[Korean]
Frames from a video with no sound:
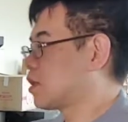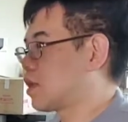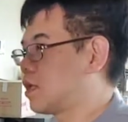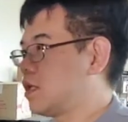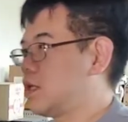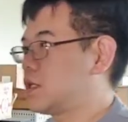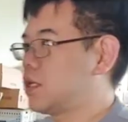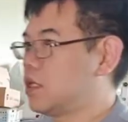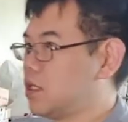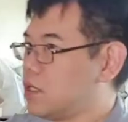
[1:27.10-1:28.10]
현재
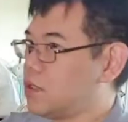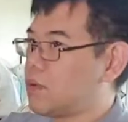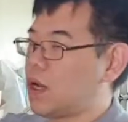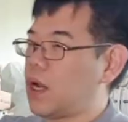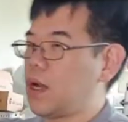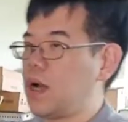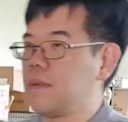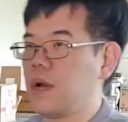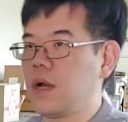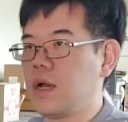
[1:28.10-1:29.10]
지금 아,
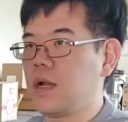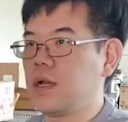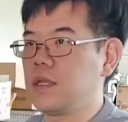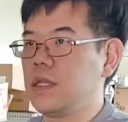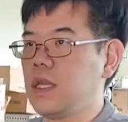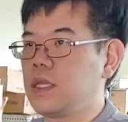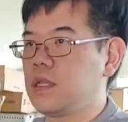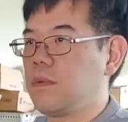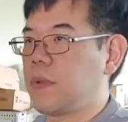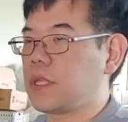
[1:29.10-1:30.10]
아마 이게
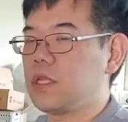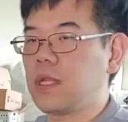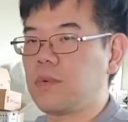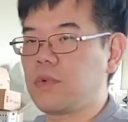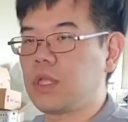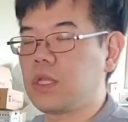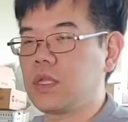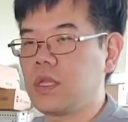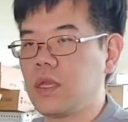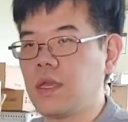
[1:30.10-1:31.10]
지금 베트남
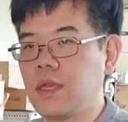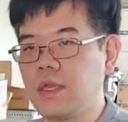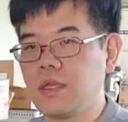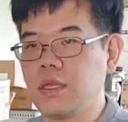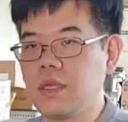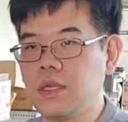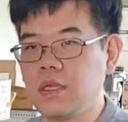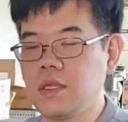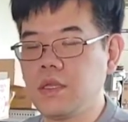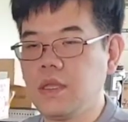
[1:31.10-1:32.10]
로스팅인데
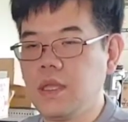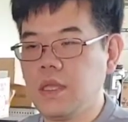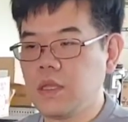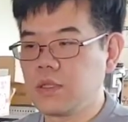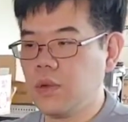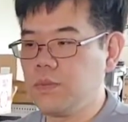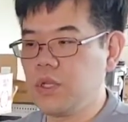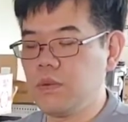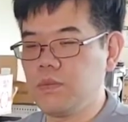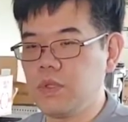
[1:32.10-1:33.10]
이
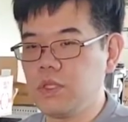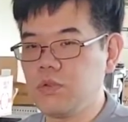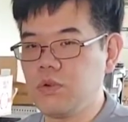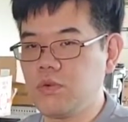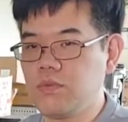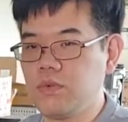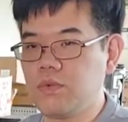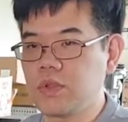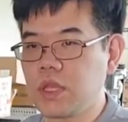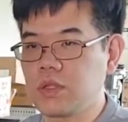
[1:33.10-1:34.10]
점점 이쪽
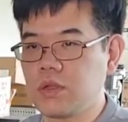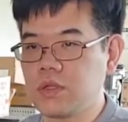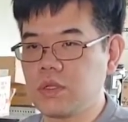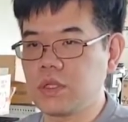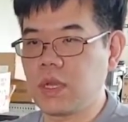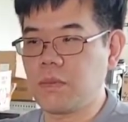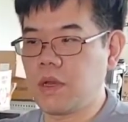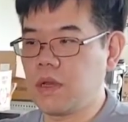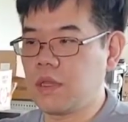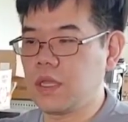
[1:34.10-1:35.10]
부분에서는
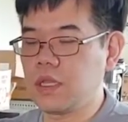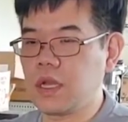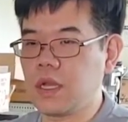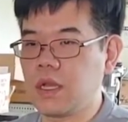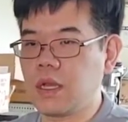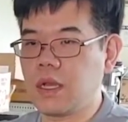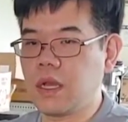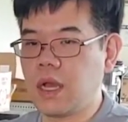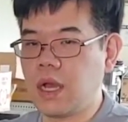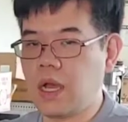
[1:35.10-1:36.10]
아마 얘네가
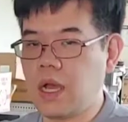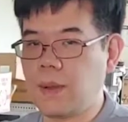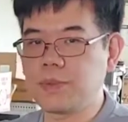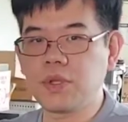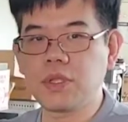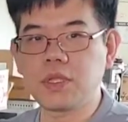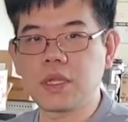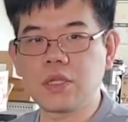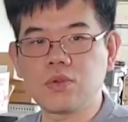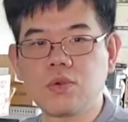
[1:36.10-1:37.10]
앞선
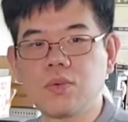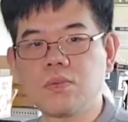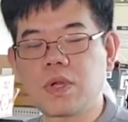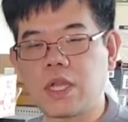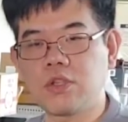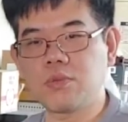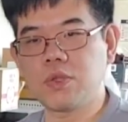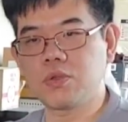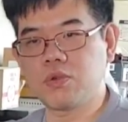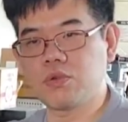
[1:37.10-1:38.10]
그러니까 좀
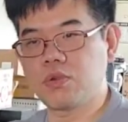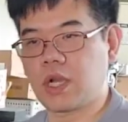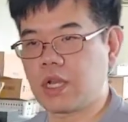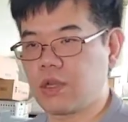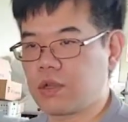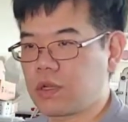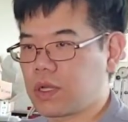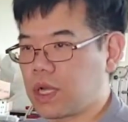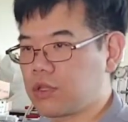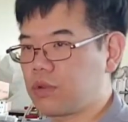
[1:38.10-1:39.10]
가성비 쪽으로 가격
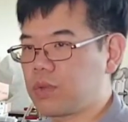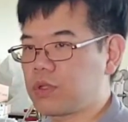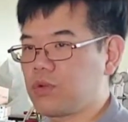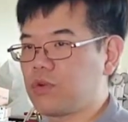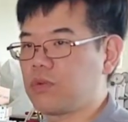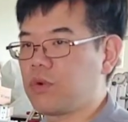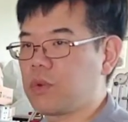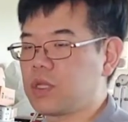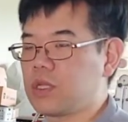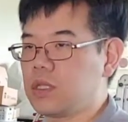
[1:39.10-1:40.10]
가성비 쪽으로
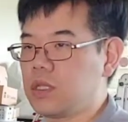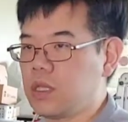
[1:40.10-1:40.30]
보면은